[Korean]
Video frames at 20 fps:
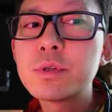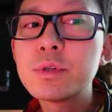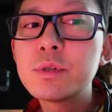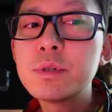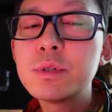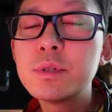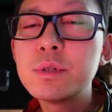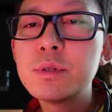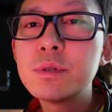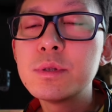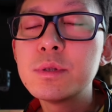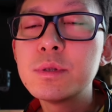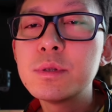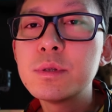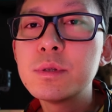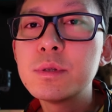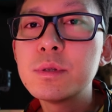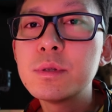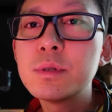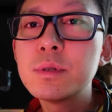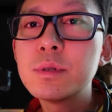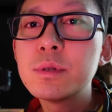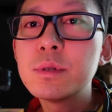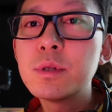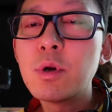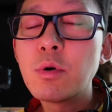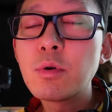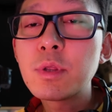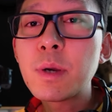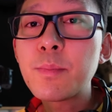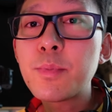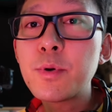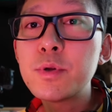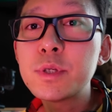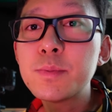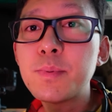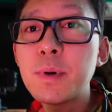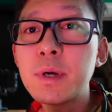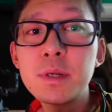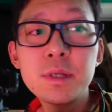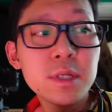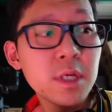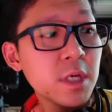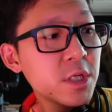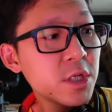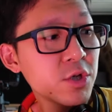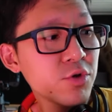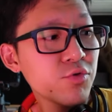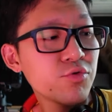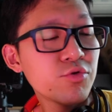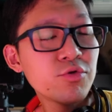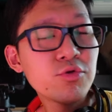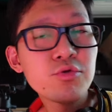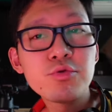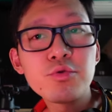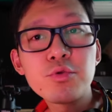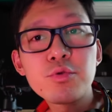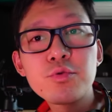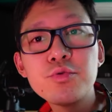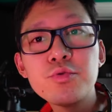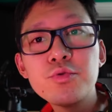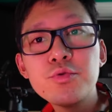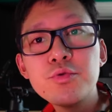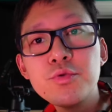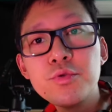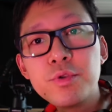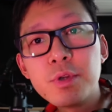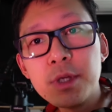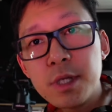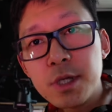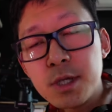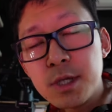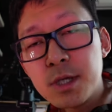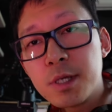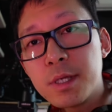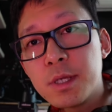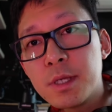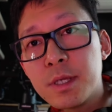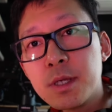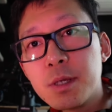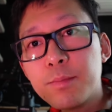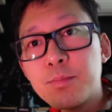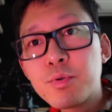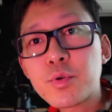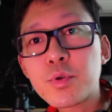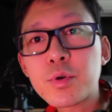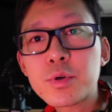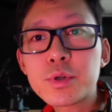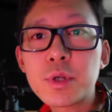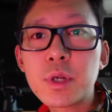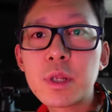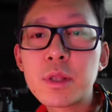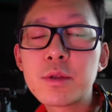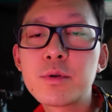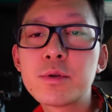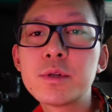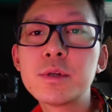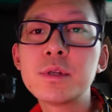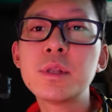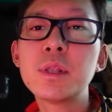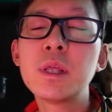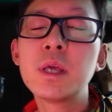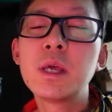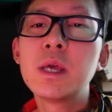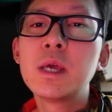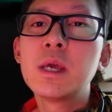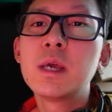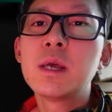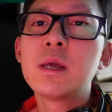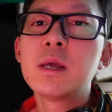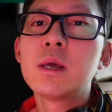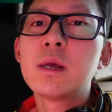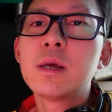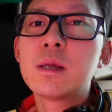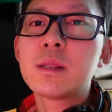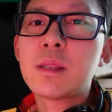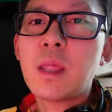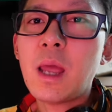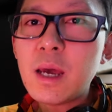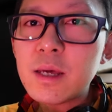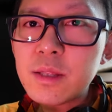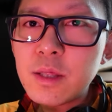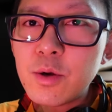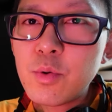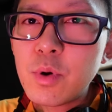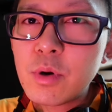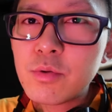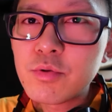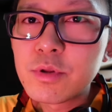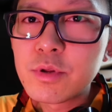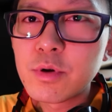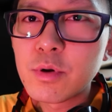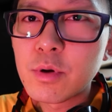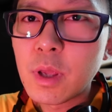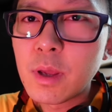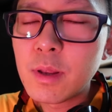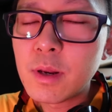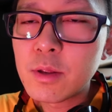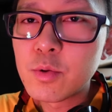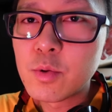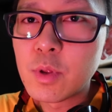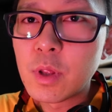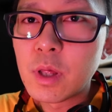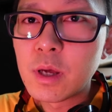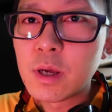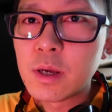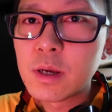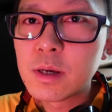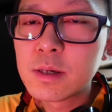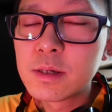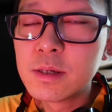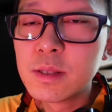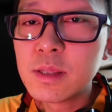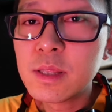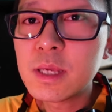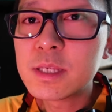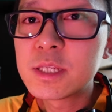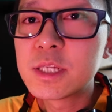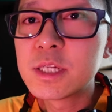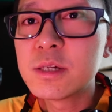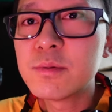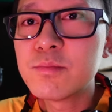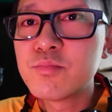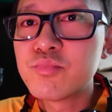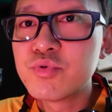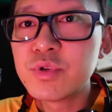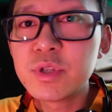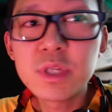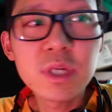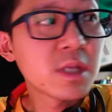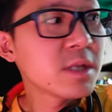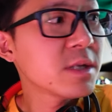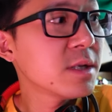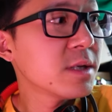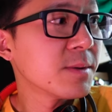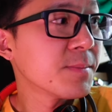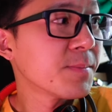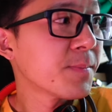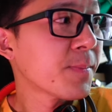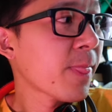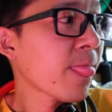음, 영상 편집하는 제 친구들도 그렇고 이 프로덕션에서는 다 사용하고 있어요 개나 소나 근데 지금 문제는